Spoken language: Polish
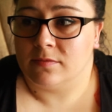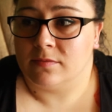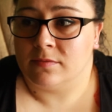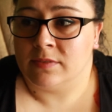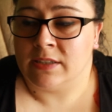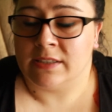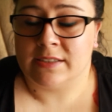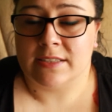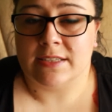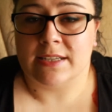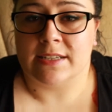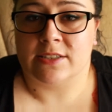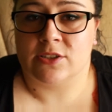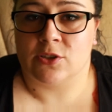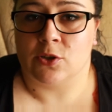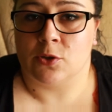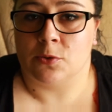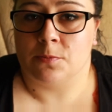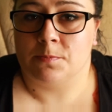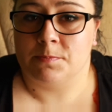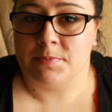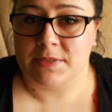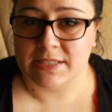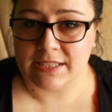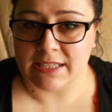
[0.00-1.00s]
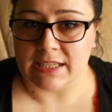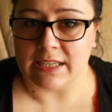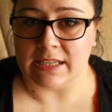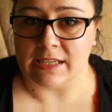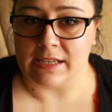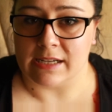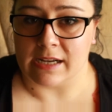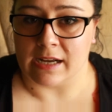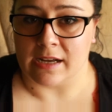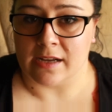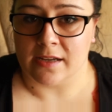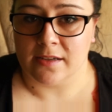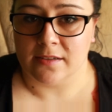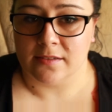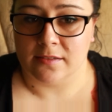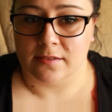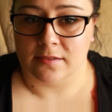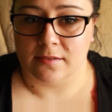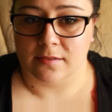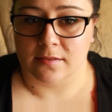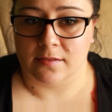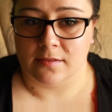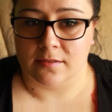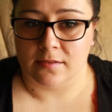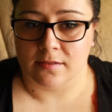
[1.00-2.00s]
nie tyle co psychika,
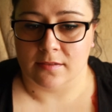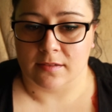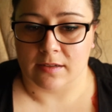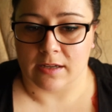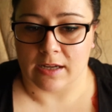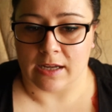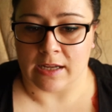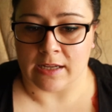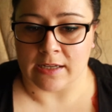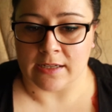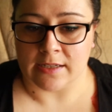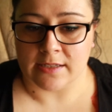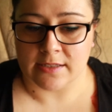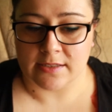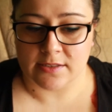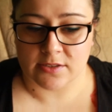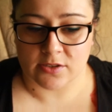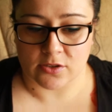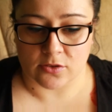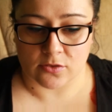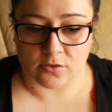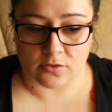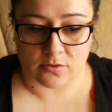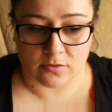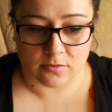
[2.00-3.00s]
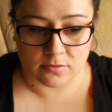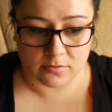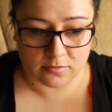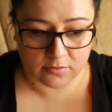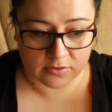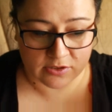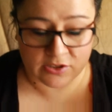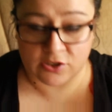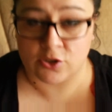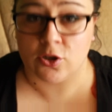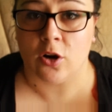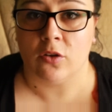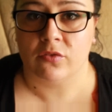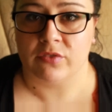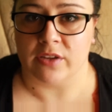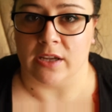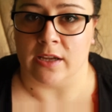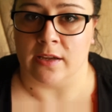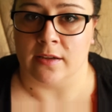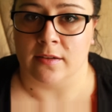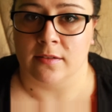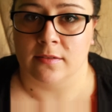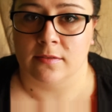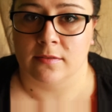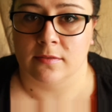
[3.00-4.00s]
ale co
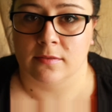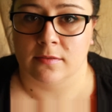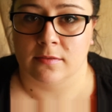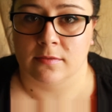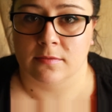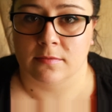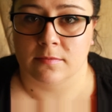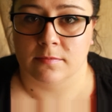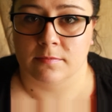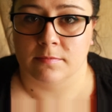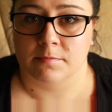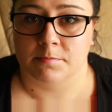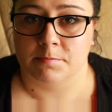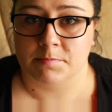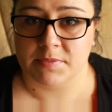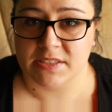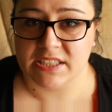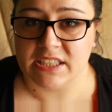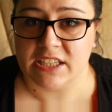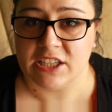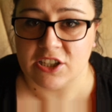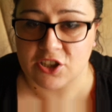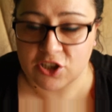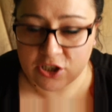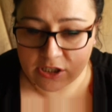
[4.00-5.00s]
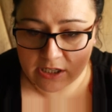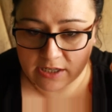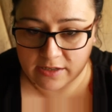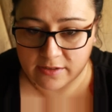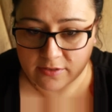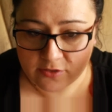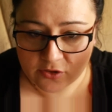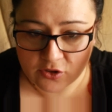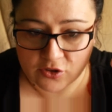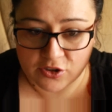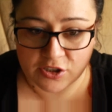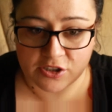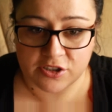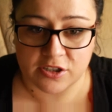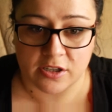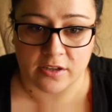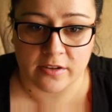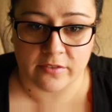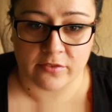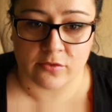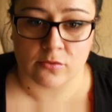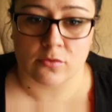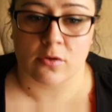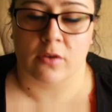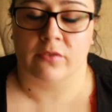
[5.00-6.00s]
zdrowie psychiczne, co się dzieje
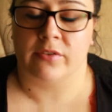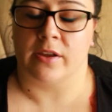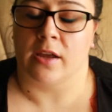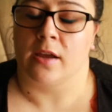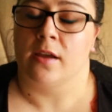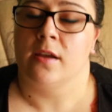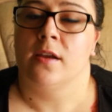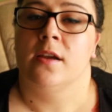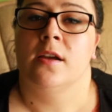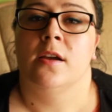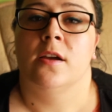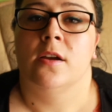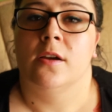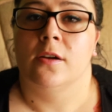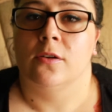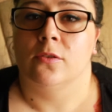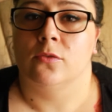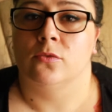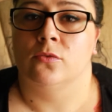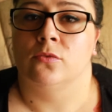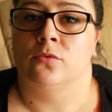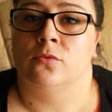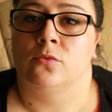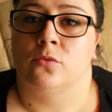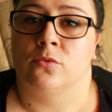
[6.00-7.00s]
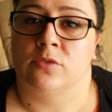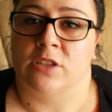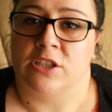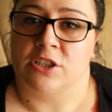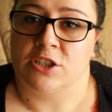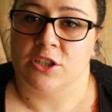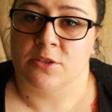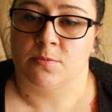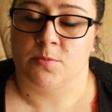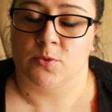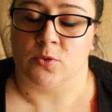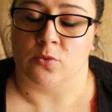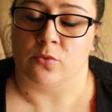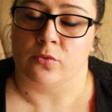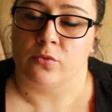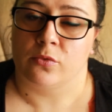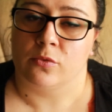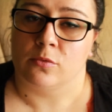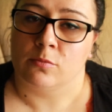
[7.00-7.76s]
w głowie u, u naszych psów.